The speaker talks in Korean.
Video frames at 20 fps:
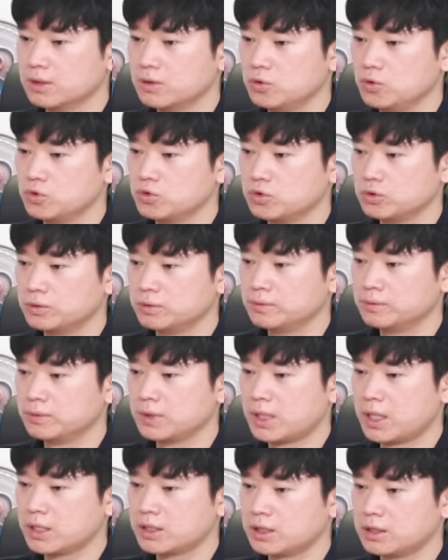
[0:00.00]
요즘
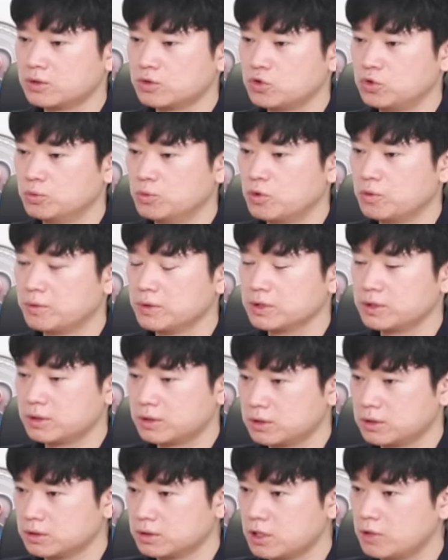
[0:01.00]
가장 주목,
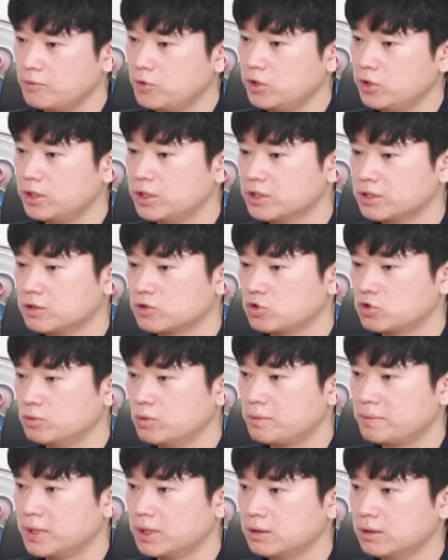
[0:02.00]
그 커뮤니티에서
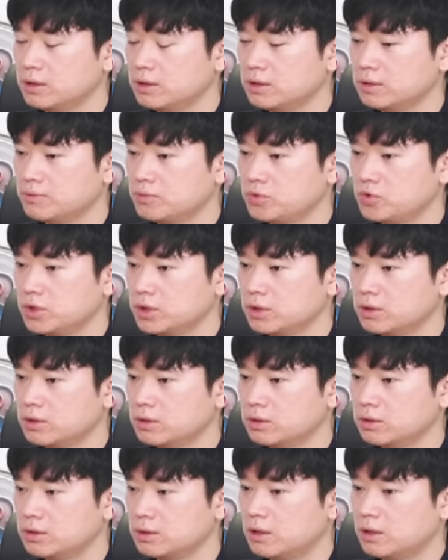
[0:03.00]
주목받는
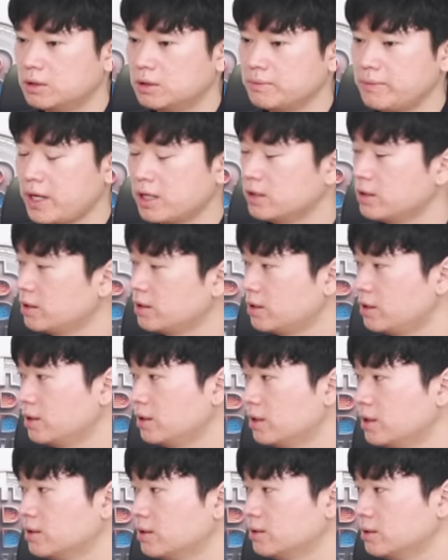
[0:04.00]
프로젝트는 어,
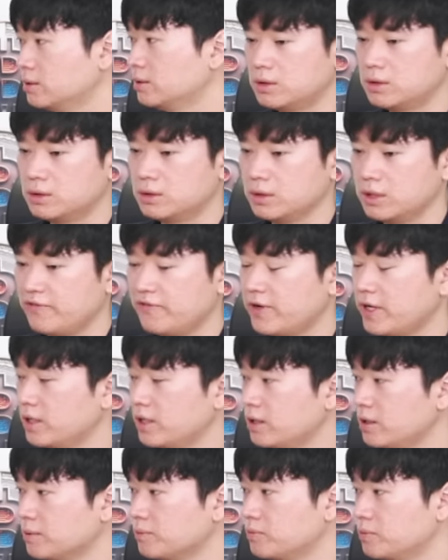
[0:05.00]
매그네틱이라는 디파이
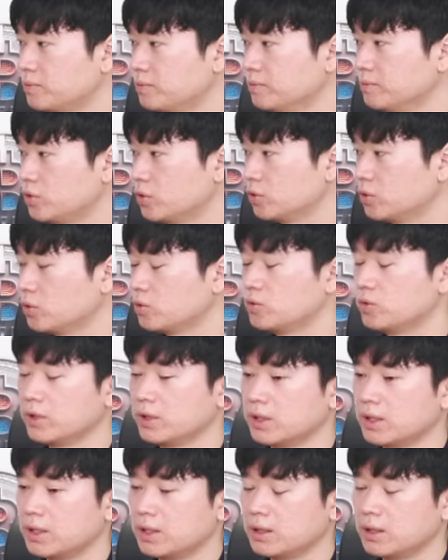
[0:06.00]
네.
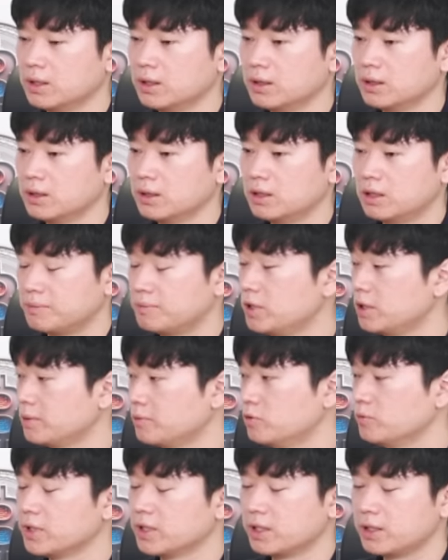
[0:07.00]
프로토콜인데, 아,
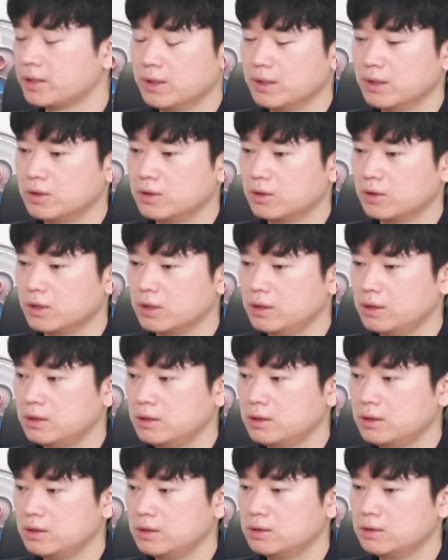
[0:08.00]
플랫폼인데,
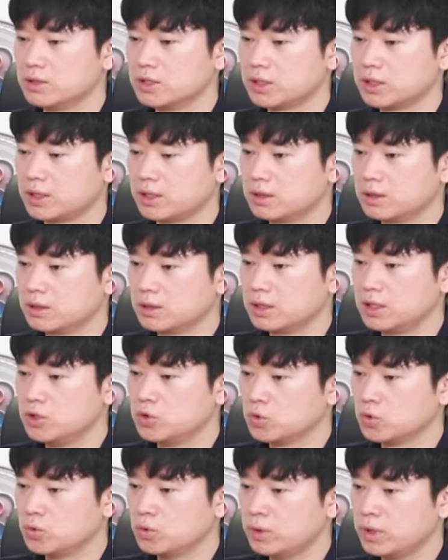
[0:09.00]
여기는 이제
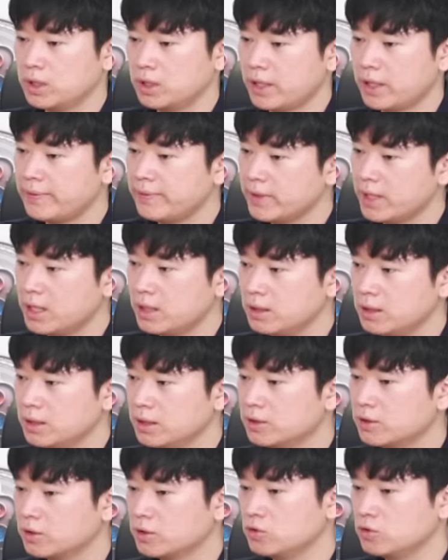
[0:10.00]
기존의 옛날
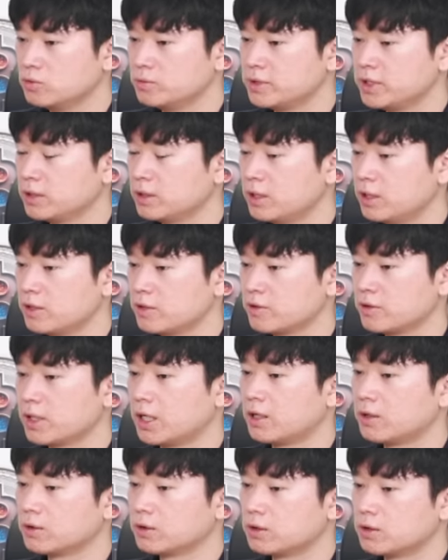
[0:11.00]
이더리움 생태계에서
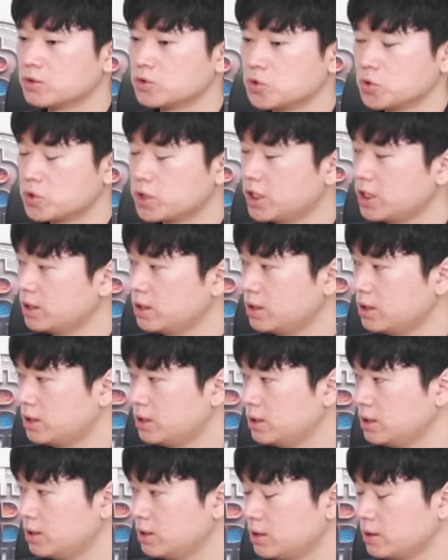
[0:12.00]
나왔던
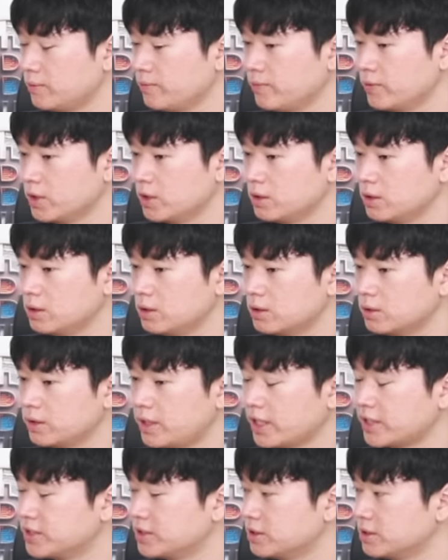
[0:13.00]
초창기 이런
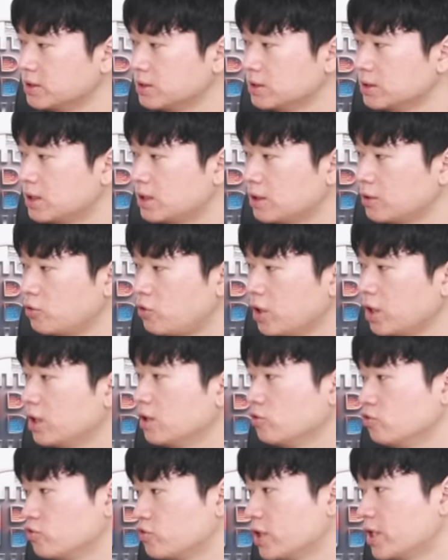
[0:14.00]
덱스랑 되게
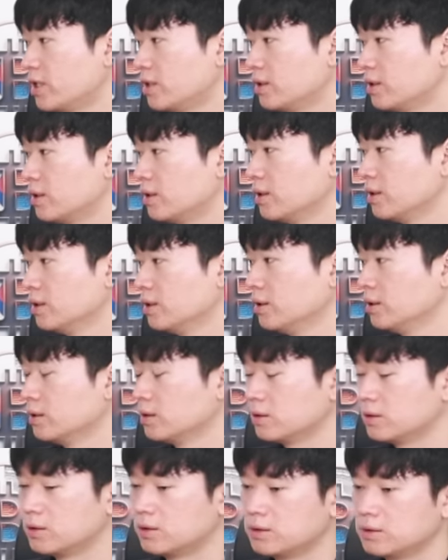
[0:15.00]
유사한
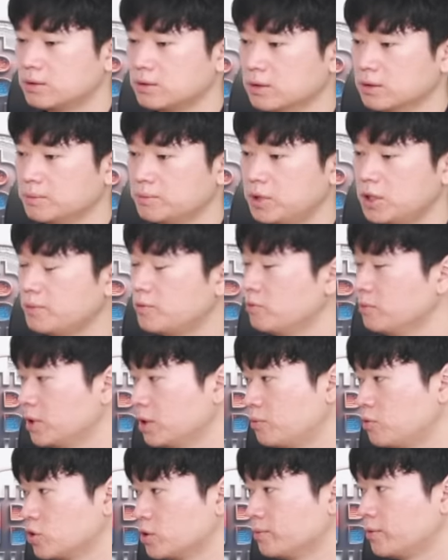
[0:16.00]
그런 플랫폼이라고
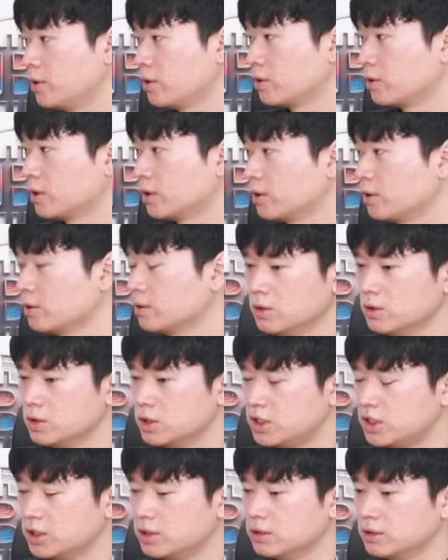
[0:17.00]
보시면 될 것 같아요.
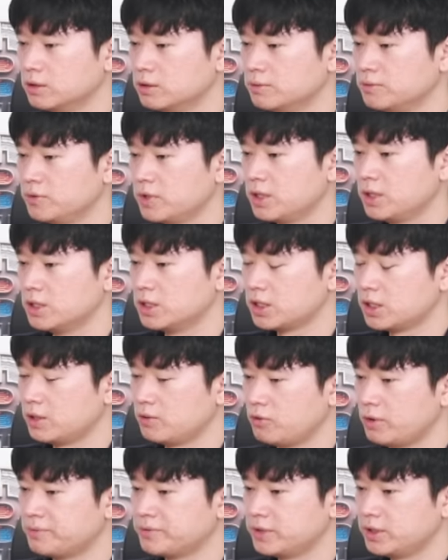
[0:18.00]
지금의 이제
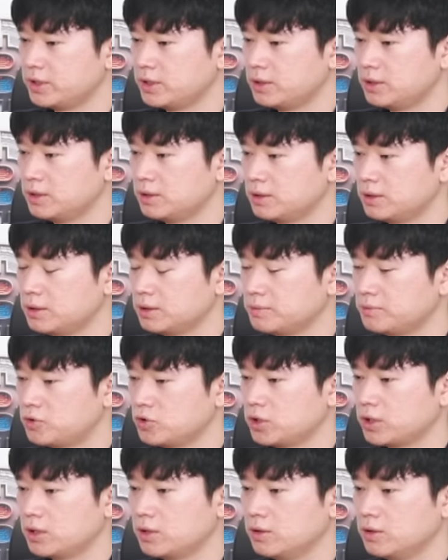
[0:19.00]
웹쓰리
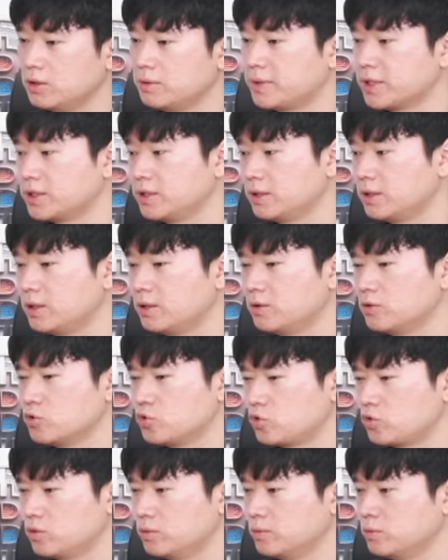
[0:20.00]
프로젝트들이 봤을 때는
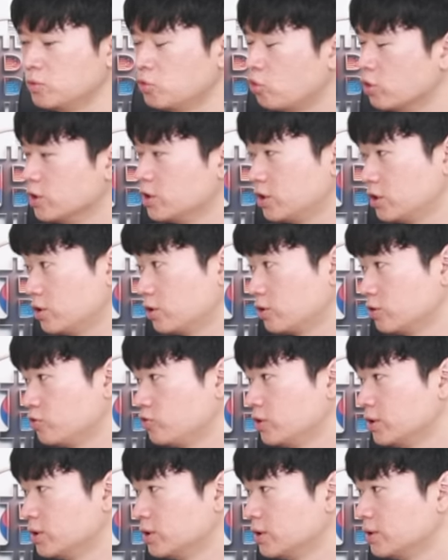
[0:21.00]
조금 원시적일 수
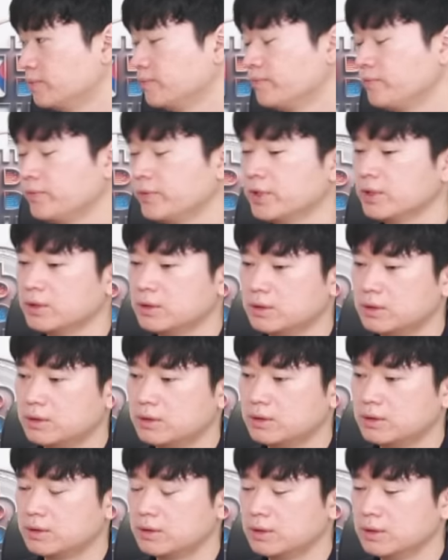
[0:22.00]
있는
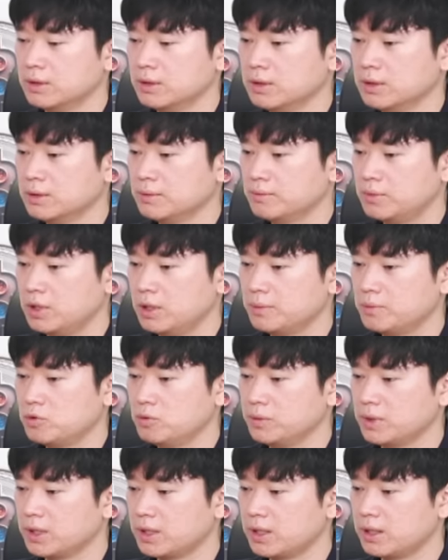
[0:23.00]
그런
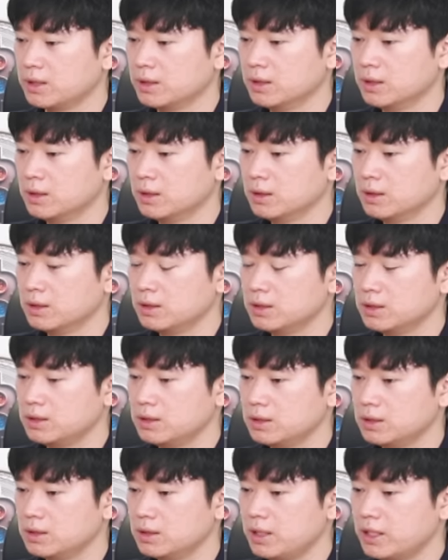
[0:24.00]
플랫폼인데,
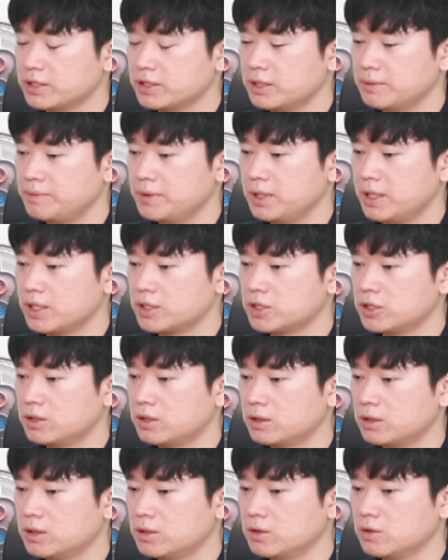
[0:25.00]
이 엑스알피 레저
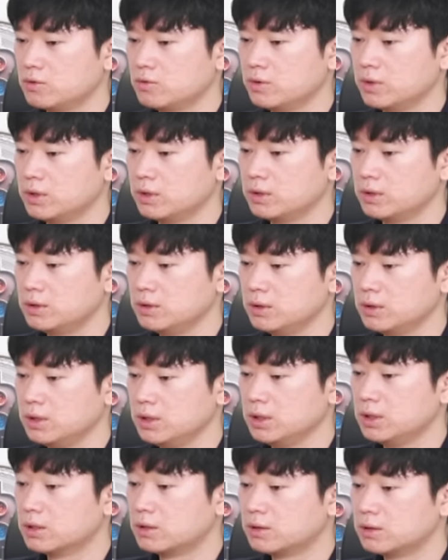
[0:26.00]
같은 경우에는
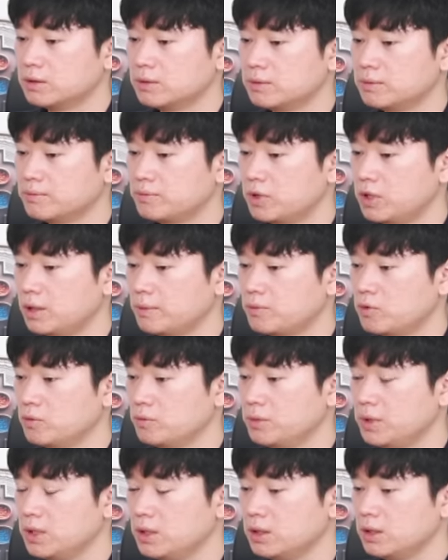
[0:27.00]
이런
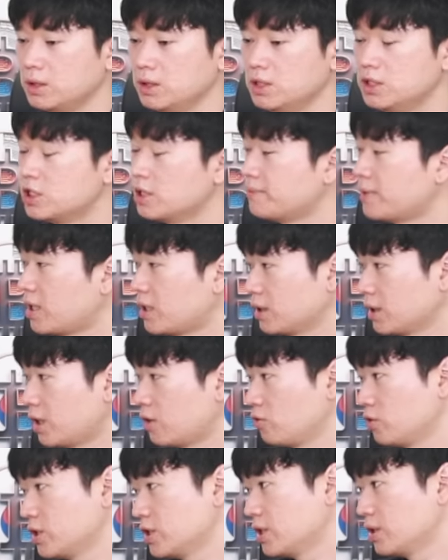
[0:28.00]
플랫폼이 이제 막
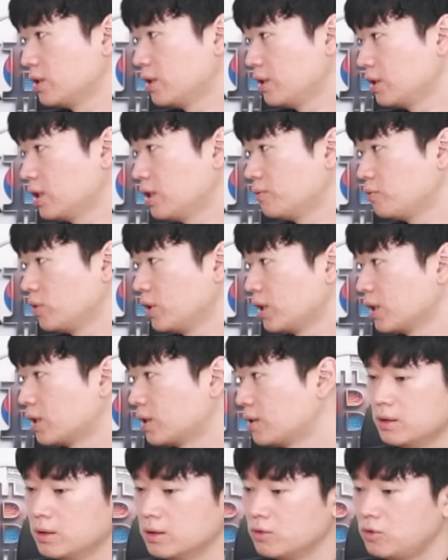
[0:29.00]
나오기 시작을 했다
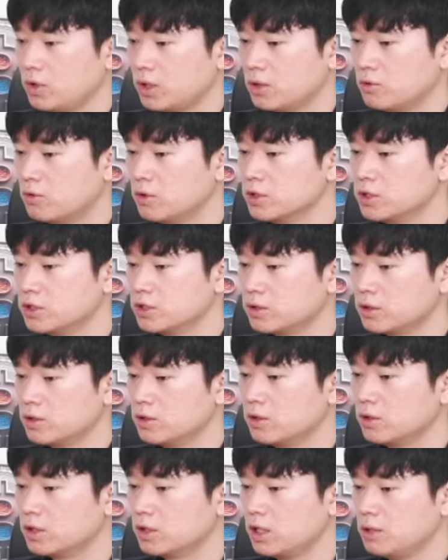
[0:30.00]
보니까 되게 원시적인
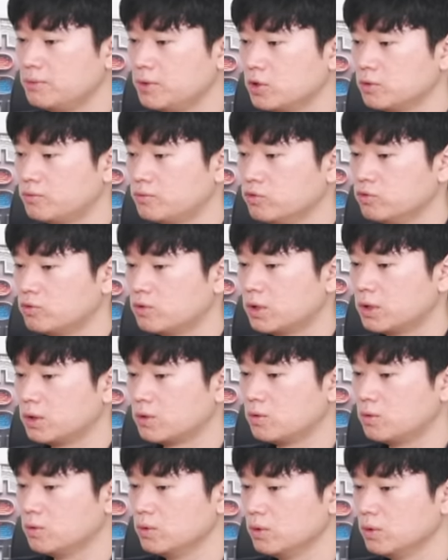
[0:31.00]
형태임에도
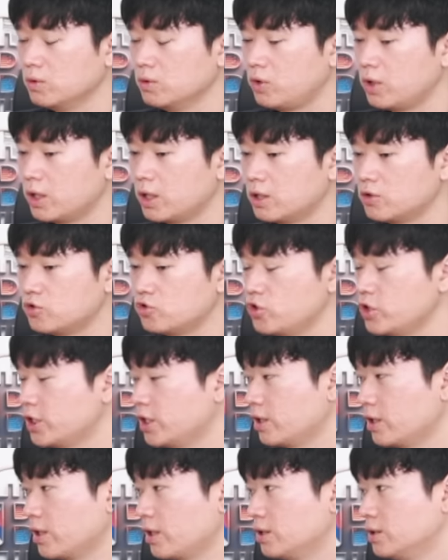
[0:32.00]
불구하고 되게
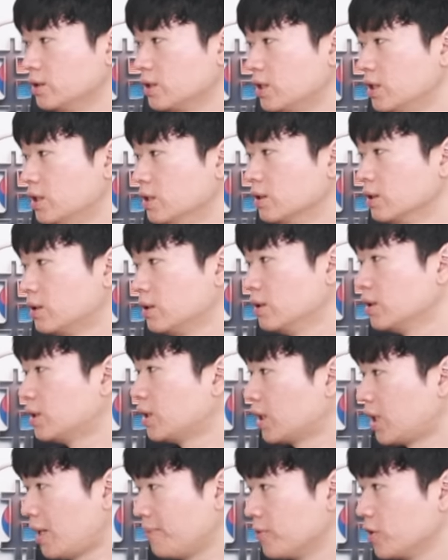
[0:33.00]
충실하게 그 기능들은
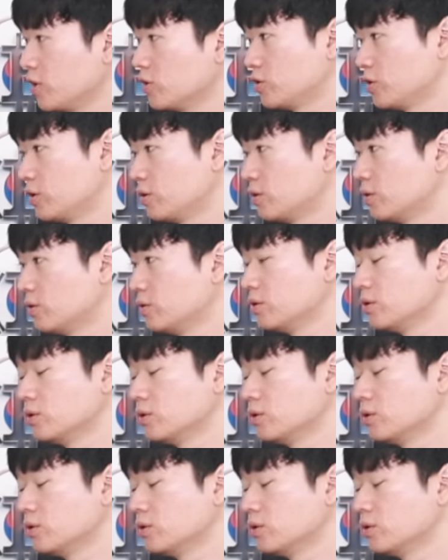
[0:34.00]
다 담겨져 있거든요.